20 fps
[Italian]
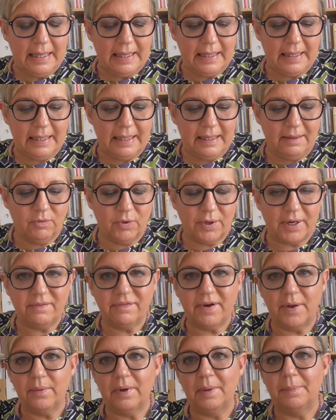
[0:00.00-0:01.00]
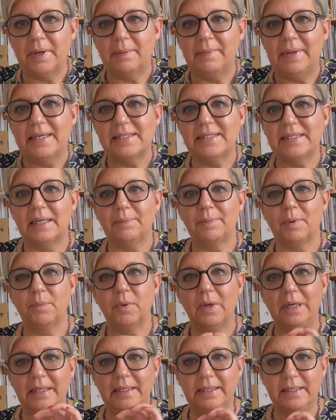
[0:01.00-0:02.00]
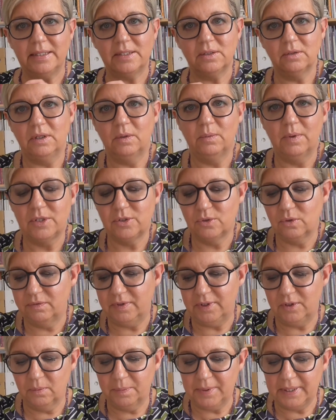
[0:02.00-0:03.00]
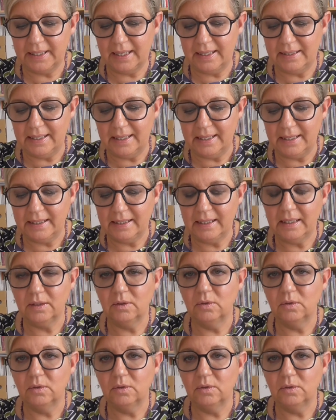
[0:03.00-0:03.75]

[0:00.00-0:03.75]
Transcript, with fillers: e vorrei fare una premessa proprio all'inizio di questo video perché ieri,